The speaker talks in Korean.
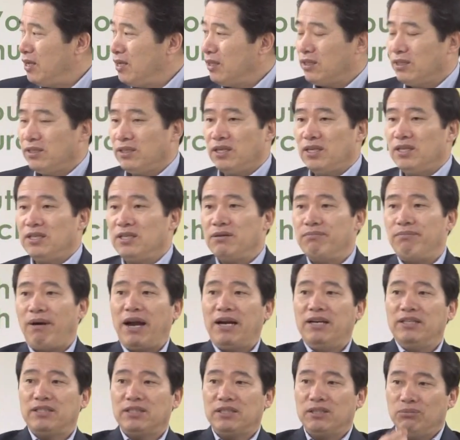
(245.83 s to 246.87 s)
특히 이제
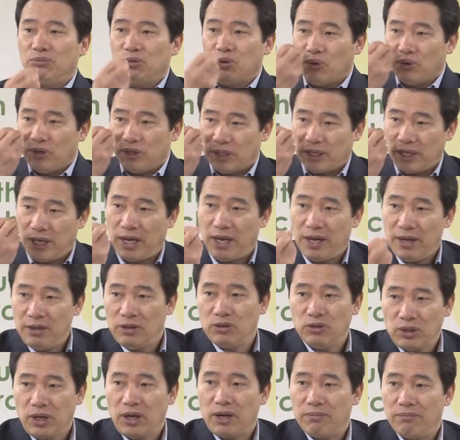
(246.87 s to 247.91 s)
말씀으로 이렇게
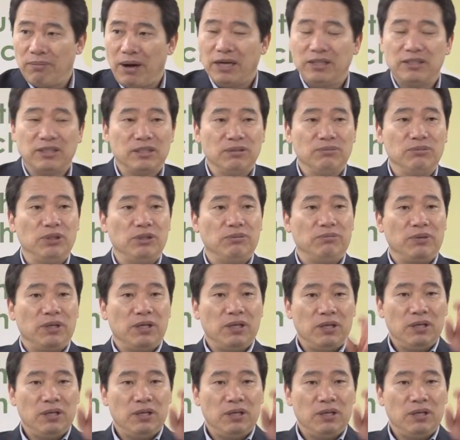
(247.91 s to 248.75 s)
쫙 말씀을